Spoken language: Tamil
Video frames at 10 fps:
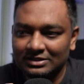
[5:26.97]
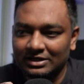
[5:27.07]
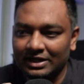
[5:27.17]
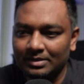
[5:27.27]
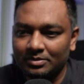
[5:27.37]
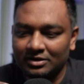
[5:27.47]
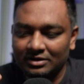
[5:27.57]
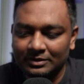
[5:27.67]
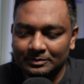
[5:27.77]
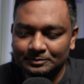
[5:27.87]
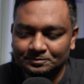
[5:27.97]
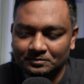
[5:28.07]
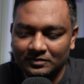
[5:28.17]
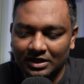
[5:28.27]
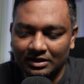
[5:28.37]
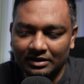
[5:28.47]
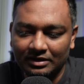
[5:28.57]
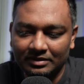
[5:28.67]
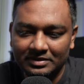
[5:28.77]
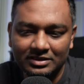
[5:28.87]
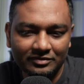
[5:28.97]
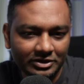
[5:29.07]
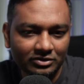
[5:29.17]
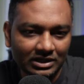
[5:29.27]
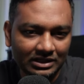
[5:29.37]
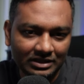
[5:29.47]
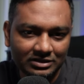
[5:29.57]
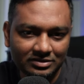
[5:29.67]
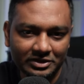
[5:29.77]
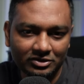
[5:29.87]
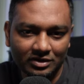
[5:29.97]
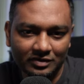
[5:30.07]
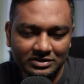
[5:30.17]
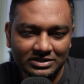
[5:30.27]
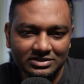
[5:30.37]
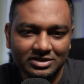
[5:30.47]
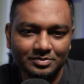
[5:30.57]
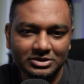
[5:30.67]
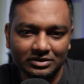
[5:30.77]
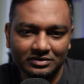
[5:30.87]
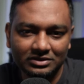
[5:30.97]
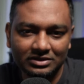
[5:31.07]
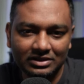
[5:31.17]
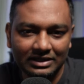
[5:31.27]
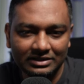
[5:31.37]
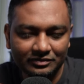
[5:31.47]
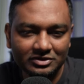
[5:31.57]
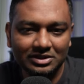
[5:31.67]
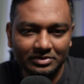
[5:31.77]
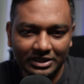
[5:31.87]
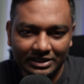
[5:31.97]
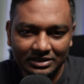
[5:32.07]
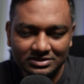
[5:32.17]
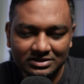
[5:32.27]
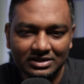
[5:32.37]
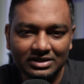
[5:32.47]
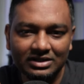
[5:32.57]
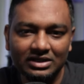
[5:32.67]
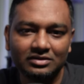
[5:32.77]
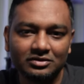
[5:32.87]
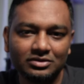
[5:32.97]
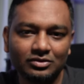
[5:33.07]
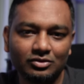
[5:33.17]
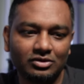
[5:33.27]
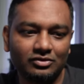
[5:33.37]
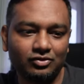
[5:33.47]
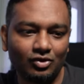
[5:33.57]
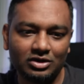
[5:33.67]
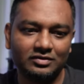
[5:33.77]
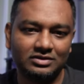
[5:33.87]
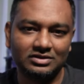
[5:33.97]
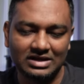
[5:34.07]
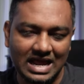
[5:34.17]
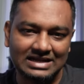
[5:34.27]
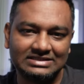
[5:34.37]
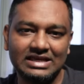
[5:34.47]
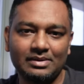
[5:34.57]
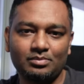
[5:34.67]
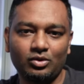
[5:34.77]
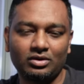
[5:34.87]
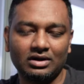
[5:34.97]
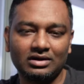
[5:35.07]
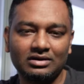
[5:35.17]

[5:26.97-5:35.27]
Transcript: நான் என்ன பண்ணுறேன் இந்த வீடியோவில் அதுக்கு அடுத்த வீடியோவில் வந்து டிஸ்கிரிப்ஷனில் வந்து ஐ கிவ் யூ சம் டீட்டெயில்ஸ் நீங்கள் நீங்கள் வந்து உங்களோட ஃபோனில் வந்து லேண்ட்ஸ்கேப் மோடில்